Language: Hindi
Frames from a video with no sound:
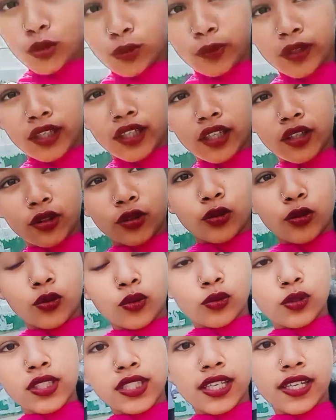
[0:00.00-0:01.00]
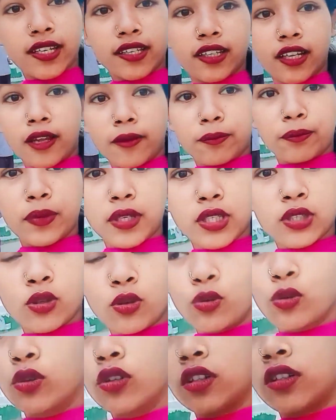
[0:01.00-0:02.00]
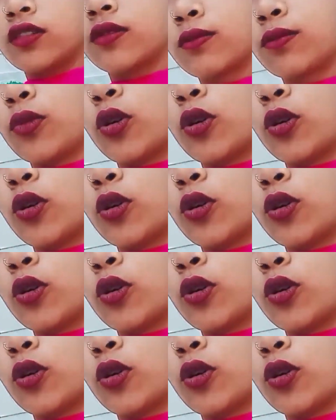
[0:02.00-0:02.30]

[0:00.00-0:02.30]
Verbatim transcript: तो मैंने इनको सही टाइम पे स्कूल